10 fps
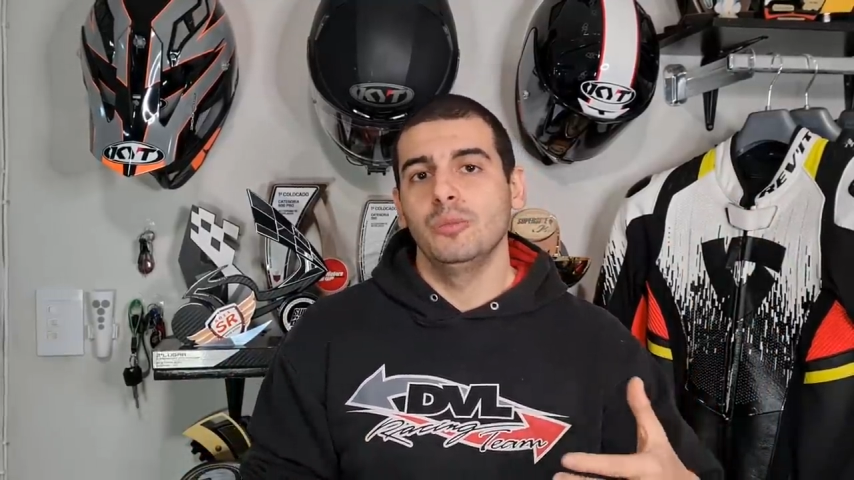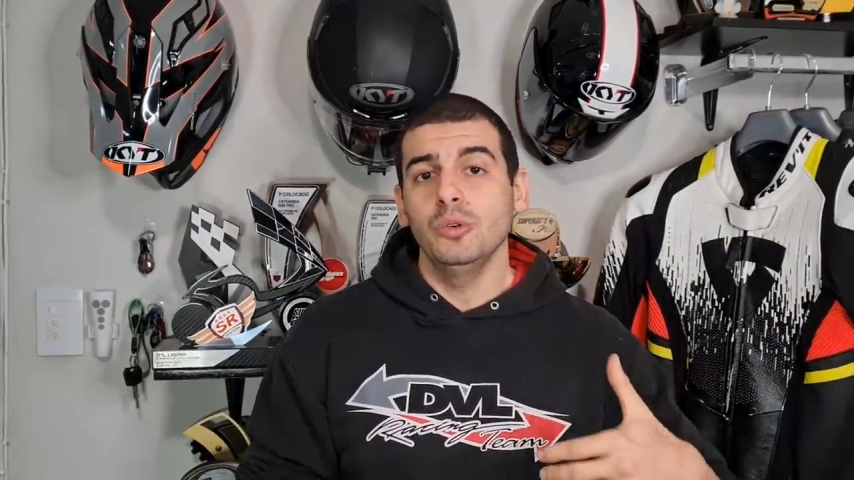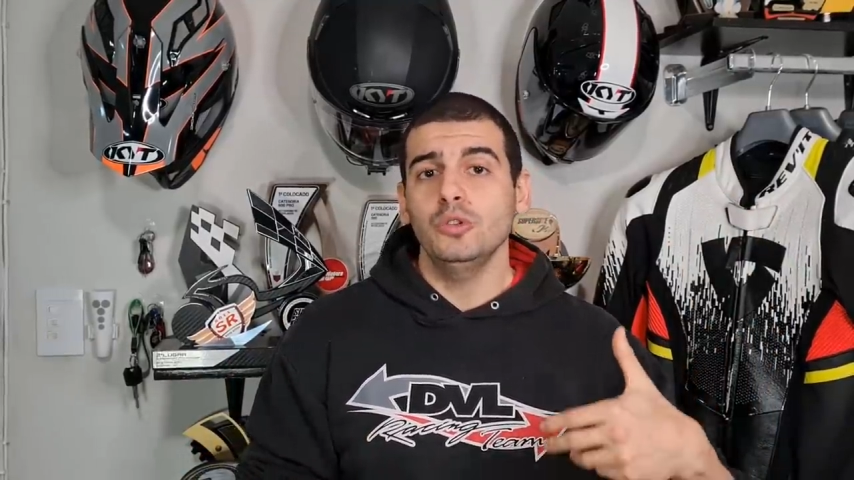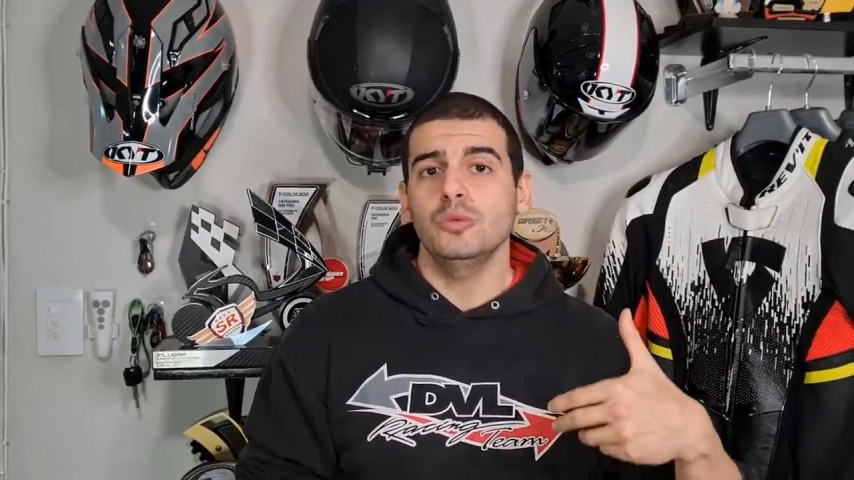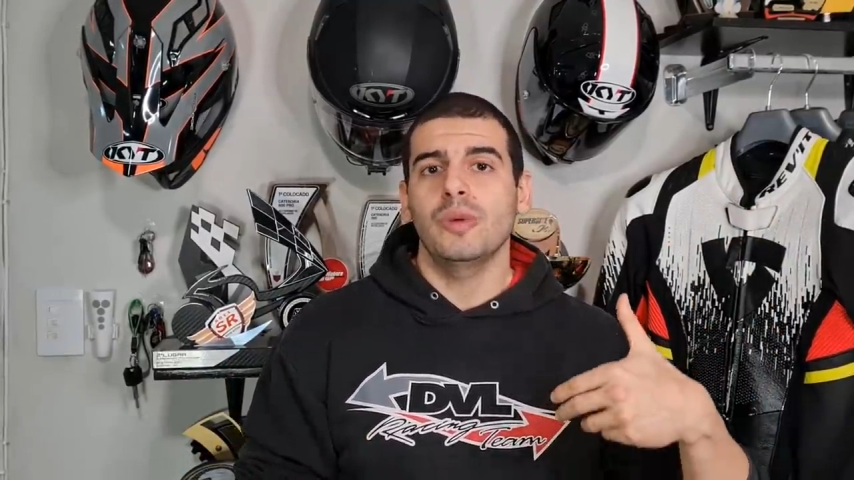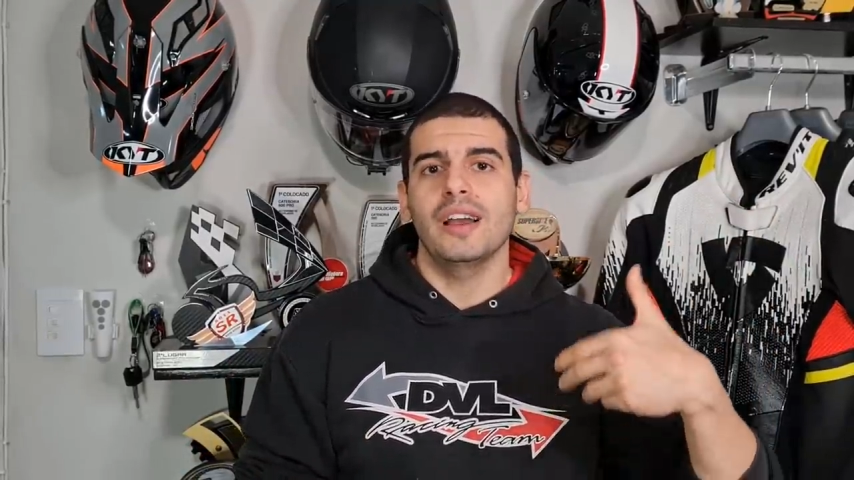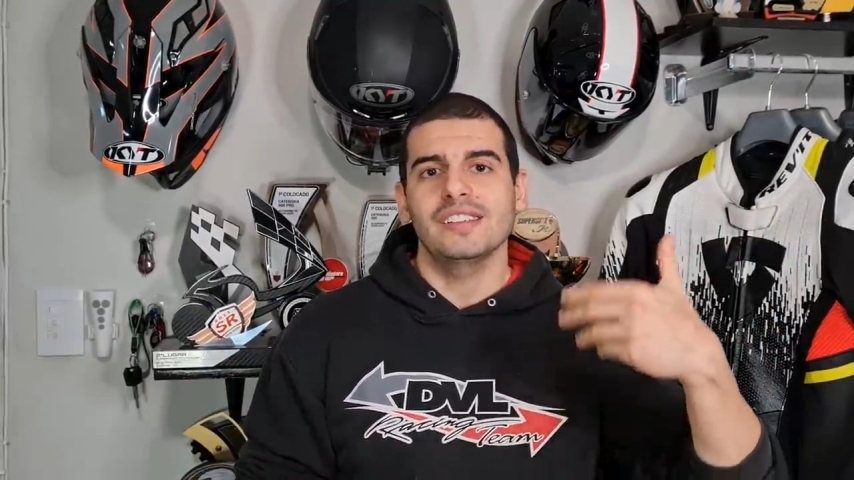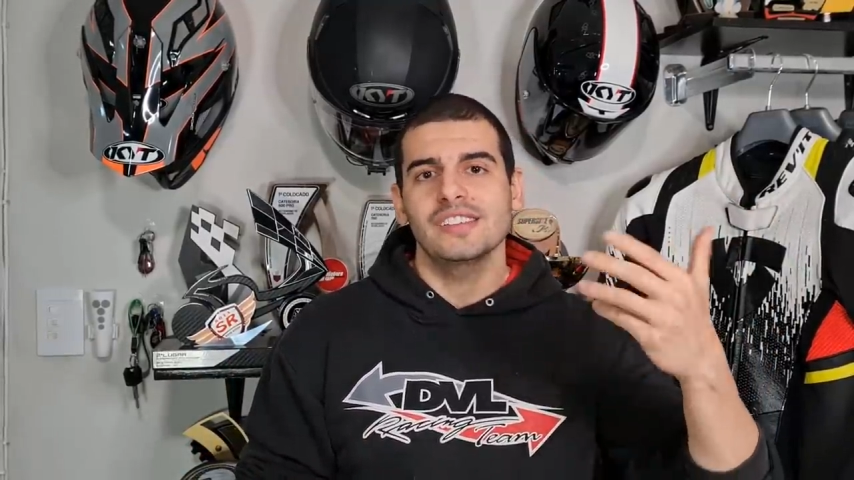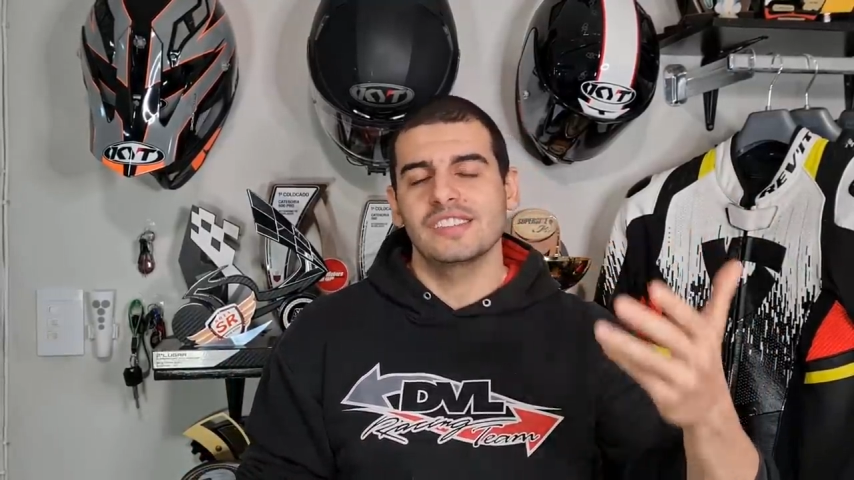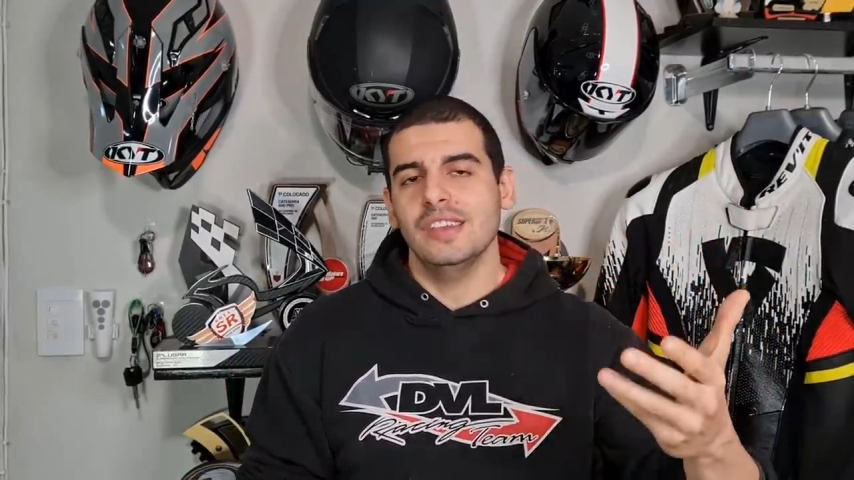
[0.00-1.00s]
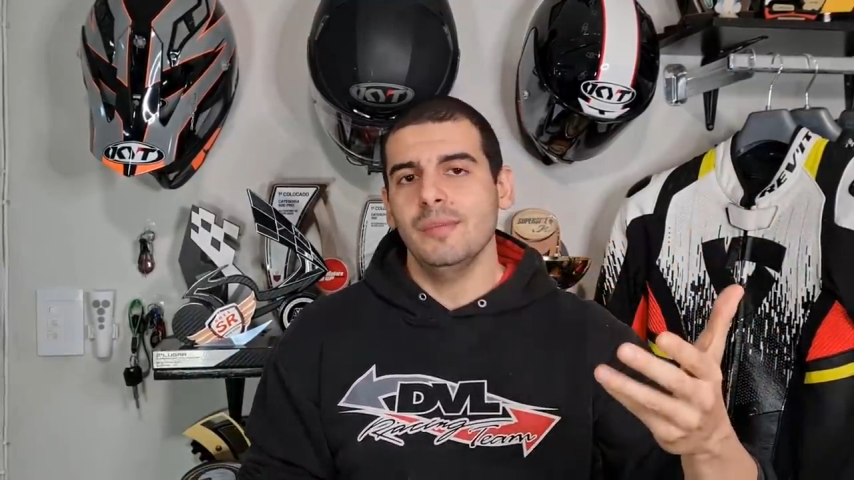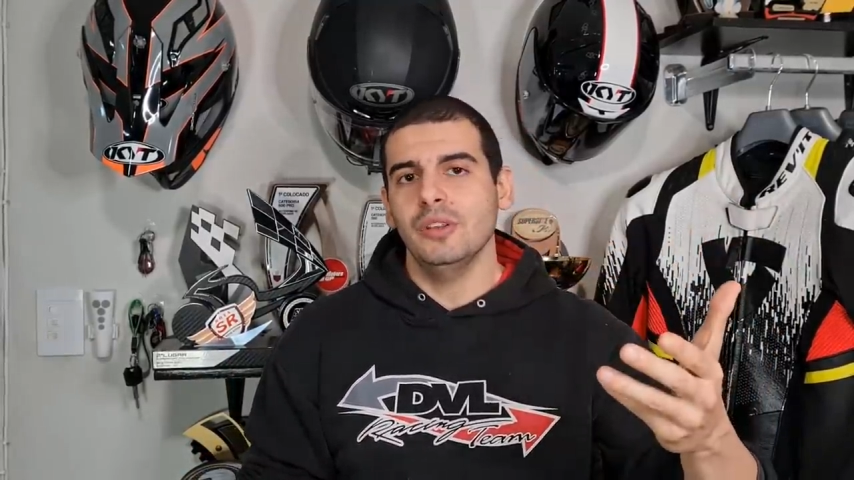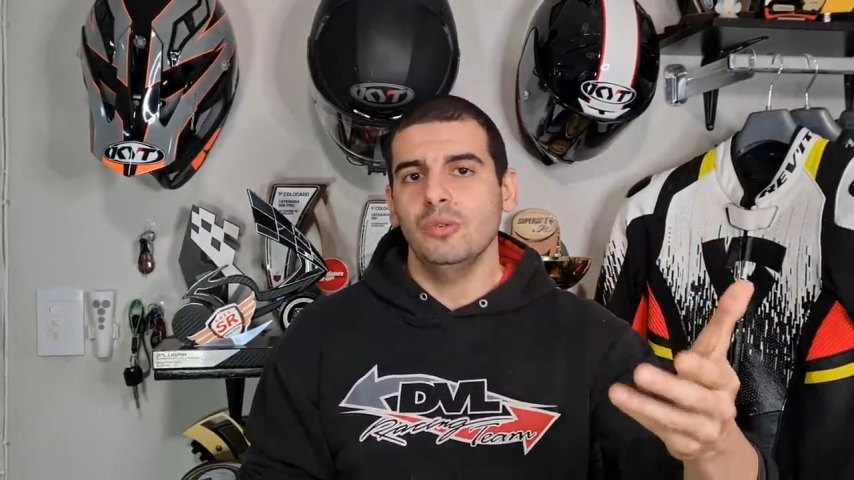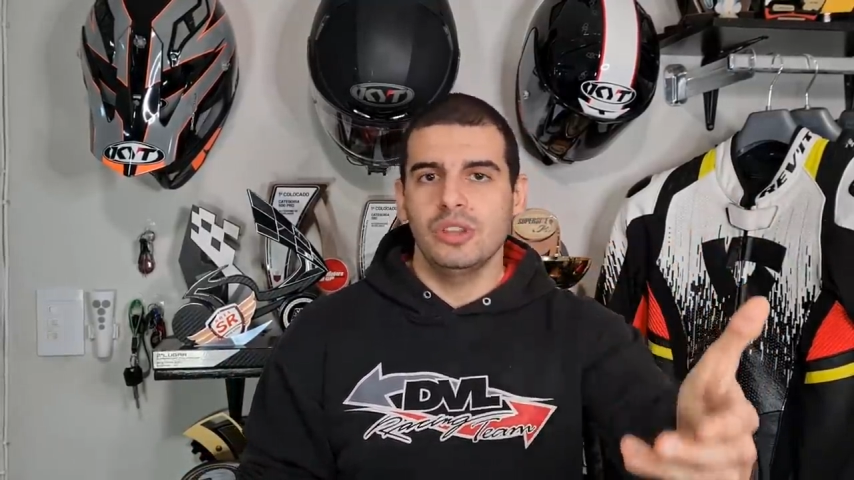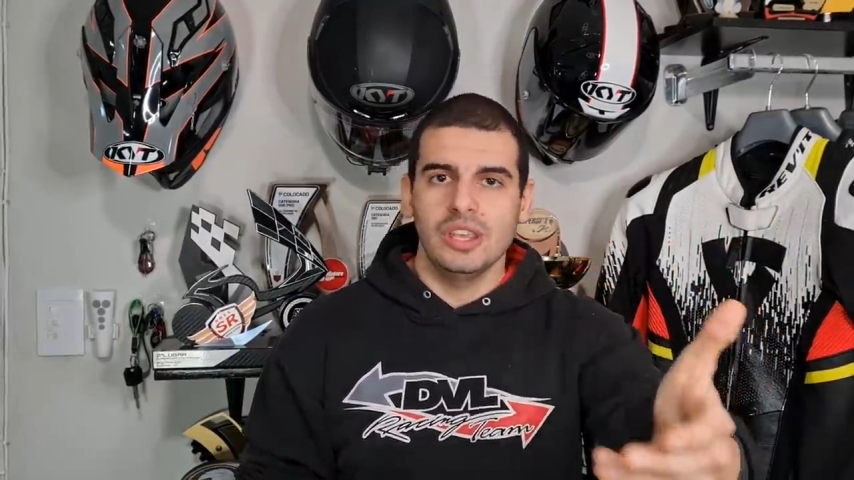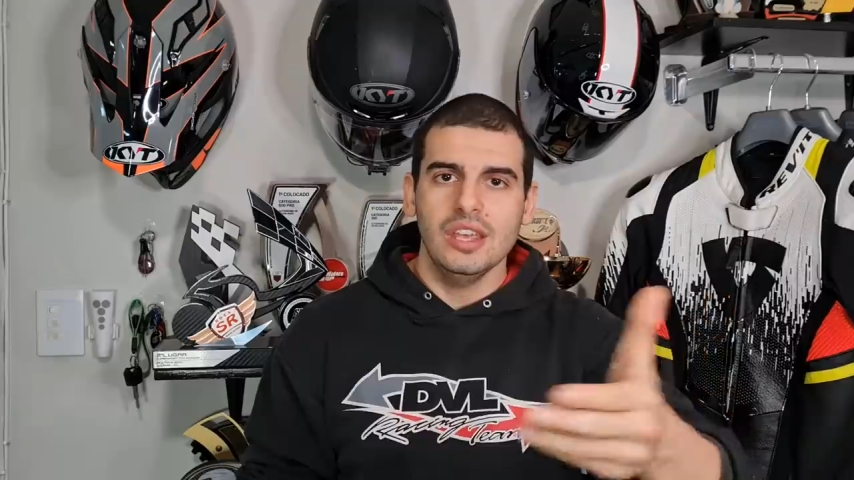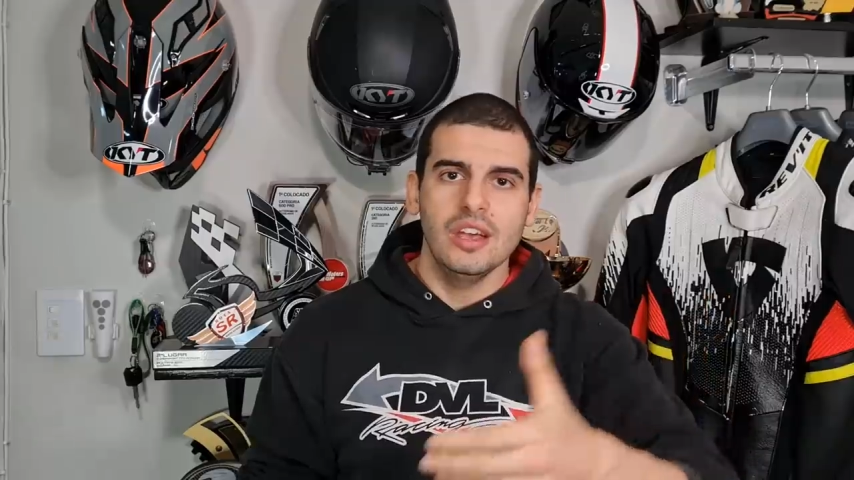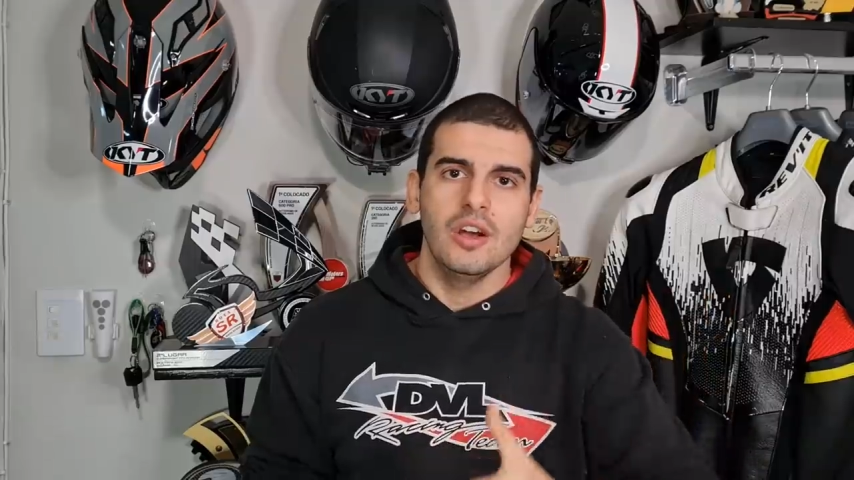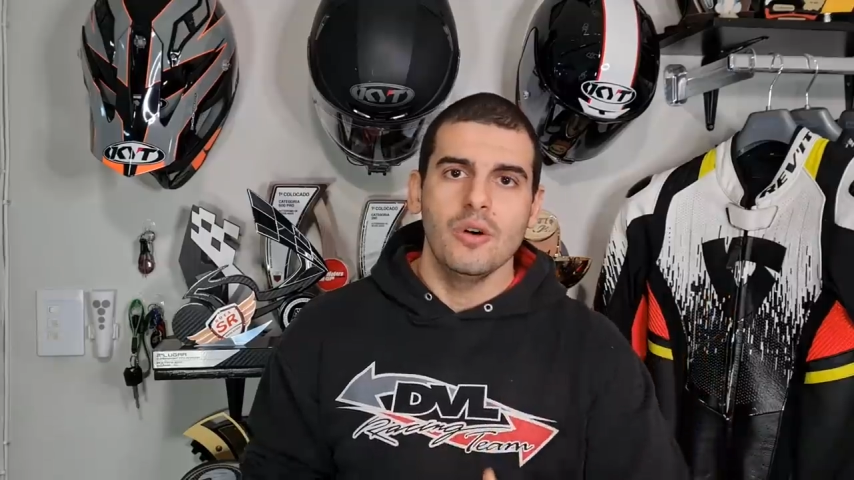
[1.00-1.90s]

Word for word: muito mais acima do que